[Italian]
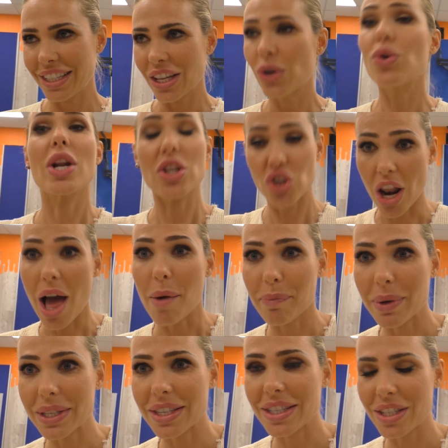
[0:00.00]
Con la
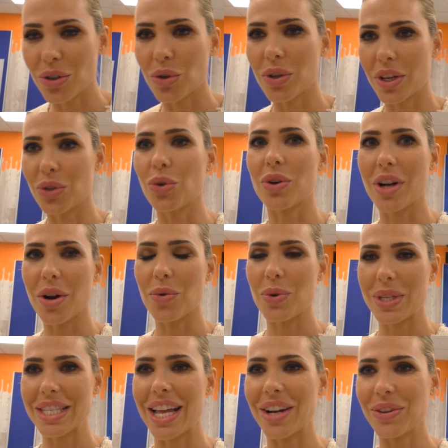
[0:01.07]
Jalappas si ritornano
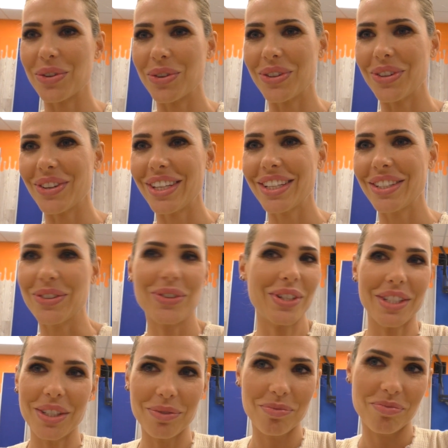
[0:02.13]
quest'anno con noi,
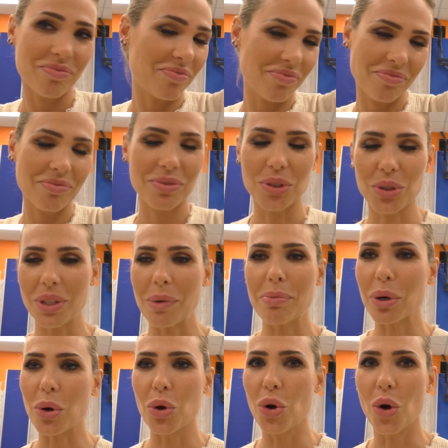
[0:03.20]
quindi sono
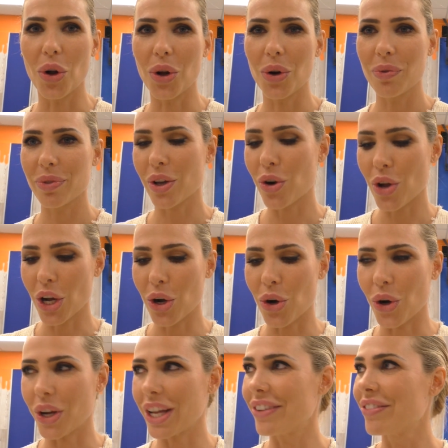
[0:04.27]
sempre con loro, coro a
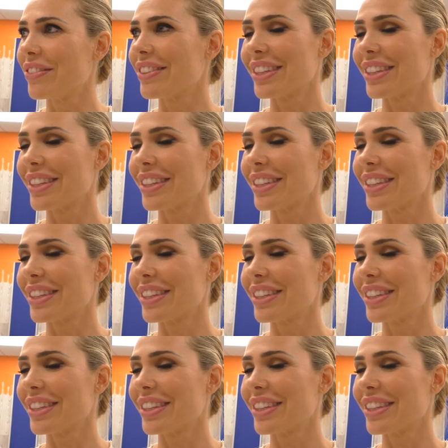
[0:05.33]
core.